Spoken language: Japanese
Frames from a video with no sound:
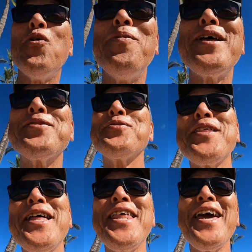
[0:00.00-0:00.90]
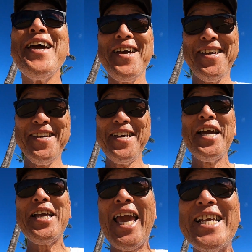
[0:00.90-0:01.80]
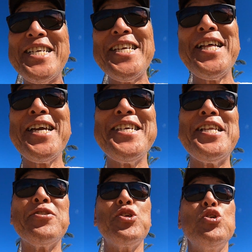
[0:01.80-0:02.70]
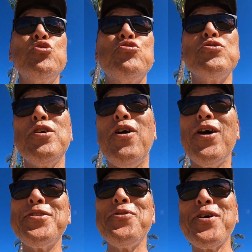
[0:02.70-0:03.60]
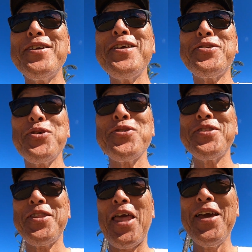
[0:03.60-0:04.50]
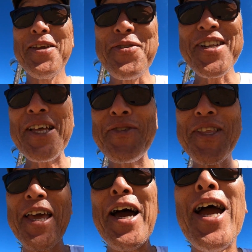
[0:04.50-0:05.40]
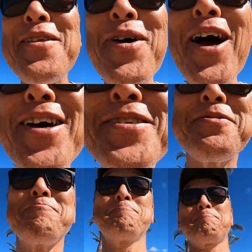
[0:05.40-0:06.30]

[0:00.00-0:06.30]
コメントでね景色だけじゃなくて優柔さん入った方がいいですよって言われたので入ります